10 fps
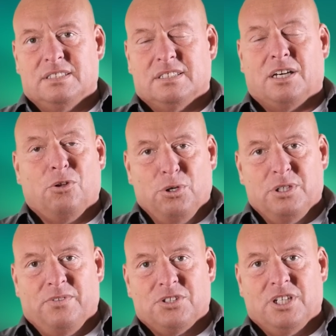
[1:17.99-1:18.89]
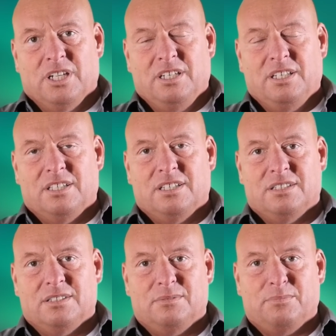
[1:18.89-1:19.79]
Gerade heute wahrscheinlich
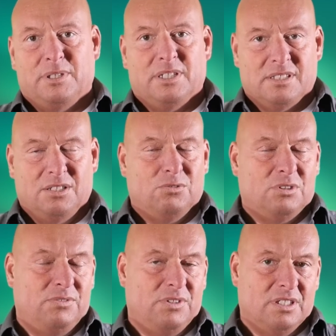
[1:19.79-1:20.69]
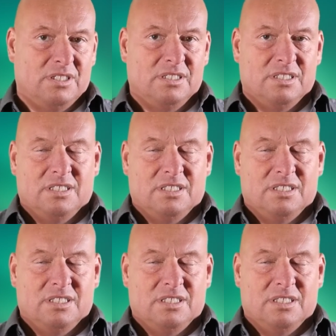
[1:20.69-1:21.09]
bei der Sendung, die wir